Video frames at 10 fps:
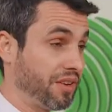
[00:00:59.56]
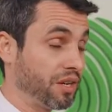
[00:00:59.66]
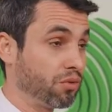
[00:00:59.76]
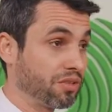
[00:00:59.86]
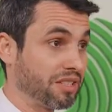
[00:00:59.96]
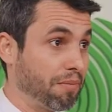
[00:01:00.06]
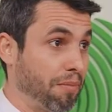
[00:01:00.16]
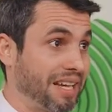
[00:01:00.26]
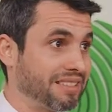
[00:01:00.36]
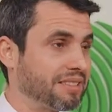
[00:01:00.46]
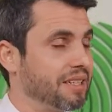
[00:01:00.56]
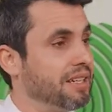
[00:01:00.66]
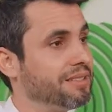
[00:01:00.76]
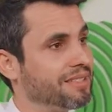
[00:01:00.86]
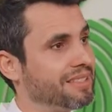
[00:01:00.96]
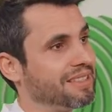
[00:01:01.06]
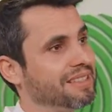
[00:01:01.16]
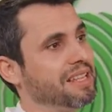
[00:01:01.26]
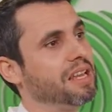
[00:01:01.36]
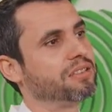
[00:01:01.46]
vai gostar bastante
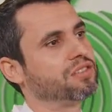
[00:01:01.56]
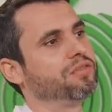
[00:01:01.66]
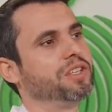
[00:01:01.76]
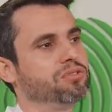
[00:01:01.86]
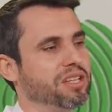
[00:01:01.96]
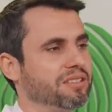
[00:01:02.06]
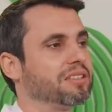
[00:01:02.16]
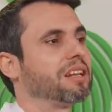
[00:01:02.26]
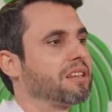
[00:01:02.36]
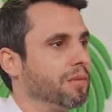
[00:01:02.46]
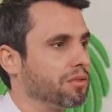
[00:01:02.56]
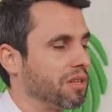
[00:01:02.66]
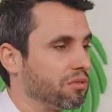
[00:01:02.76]
deste vídeo, desse tratamento